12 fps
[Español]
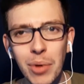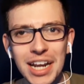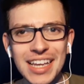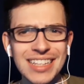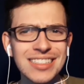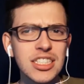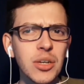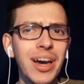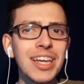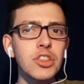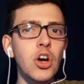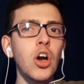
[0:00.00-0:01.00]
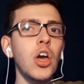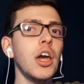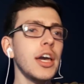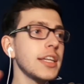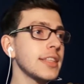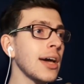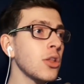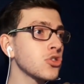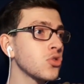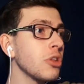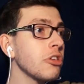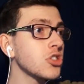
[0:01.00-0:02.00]
a ver quién se lleva esto.
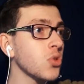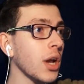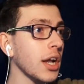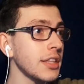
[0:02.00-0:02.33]
Estados Unidos o